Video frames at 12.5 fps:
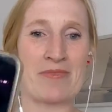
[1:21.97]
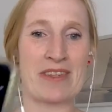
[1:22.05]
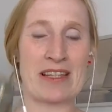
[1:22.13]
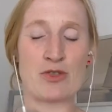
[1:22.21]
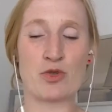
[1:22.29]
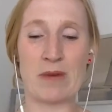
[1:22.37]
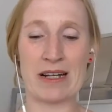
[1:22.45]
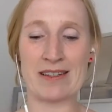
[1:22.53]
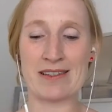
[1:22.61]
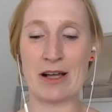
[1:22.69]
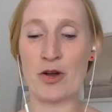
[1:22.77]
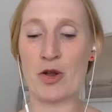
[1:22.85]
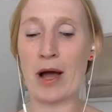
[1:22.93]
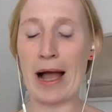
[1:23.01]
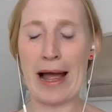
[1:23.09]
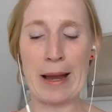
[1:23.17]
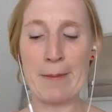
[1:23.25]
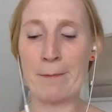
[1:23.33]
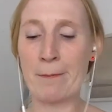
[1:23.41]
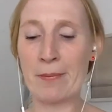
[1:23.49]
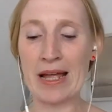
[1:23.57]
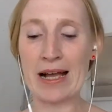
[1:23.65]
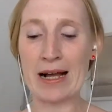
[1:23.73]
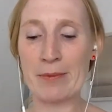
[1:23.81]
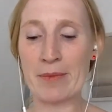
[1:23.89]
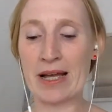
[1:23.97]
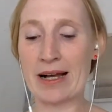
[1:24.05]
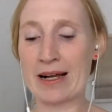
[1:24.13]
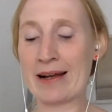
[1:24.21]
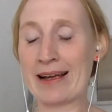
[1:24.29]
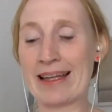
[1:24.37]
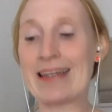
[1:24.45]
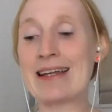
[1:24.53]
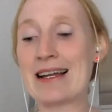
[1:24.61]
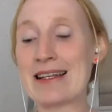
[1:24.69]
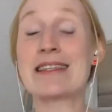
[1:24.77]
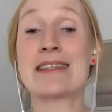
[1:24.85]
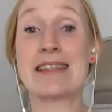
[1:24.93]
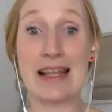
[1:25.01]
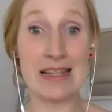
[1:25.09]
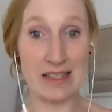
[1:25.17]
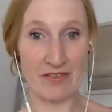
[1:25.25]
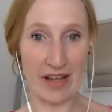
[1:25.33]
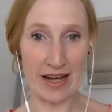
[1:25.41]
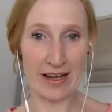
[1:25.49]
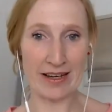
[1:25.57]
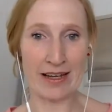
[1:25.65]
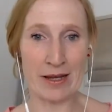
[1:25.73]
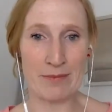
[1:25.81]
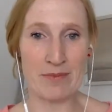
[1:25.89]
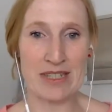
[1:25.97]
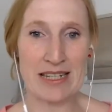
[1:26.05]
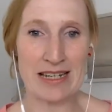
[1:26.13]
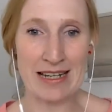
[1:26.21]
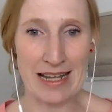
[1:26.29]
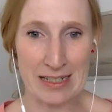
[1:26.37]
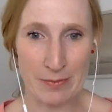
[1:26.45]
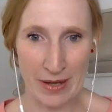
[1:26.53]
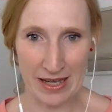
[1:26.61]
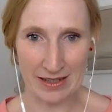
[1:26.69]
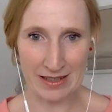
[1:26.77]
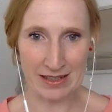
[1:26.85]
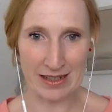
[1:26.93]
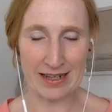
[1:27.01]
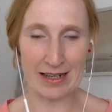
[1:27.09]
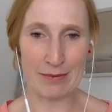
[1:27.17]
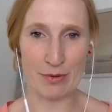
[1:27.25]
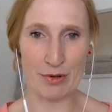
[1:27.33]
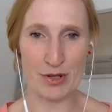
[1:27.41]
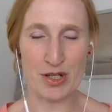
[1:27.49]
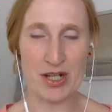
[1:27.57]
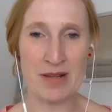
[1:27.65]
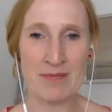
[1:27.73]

Dazu macht es auch noch ein mega, mega geniales Netzwerk mit den Experten deiner Branche.